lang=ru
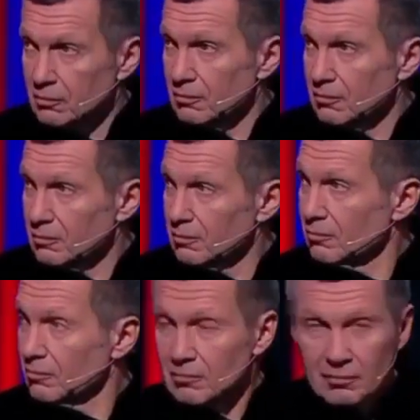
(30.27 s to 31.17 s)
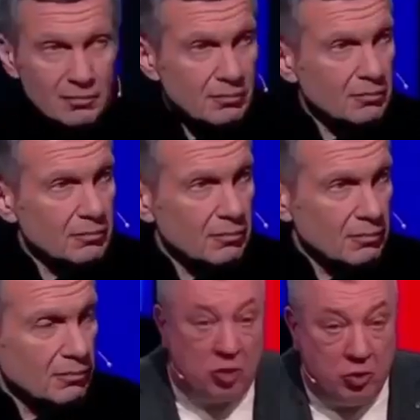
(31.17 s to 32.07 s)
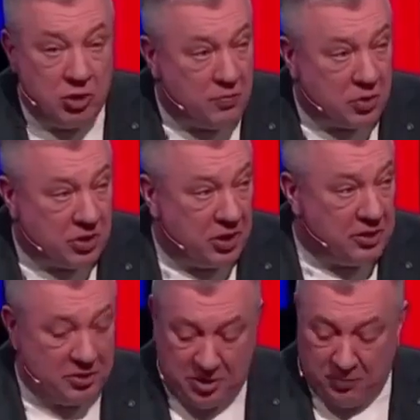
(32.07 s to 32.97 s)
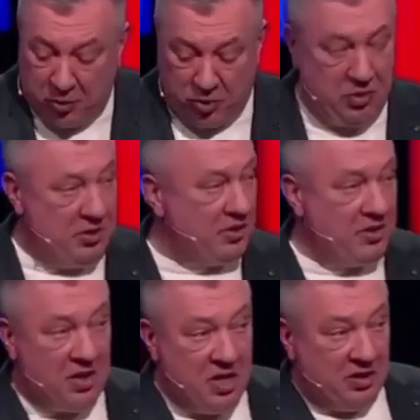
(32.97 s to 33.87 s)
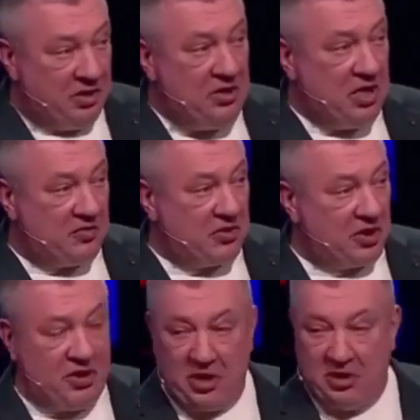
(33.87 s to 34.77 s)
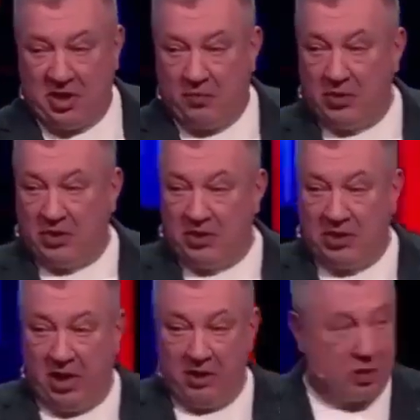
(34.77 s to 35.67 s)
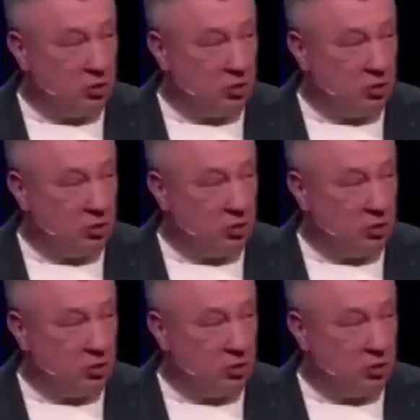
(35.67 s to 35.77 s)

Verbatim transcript: Все подожмут хвост, я вас уверяю. Никто не пожелает идти. Причем не надо задействовать стратегический потенциал,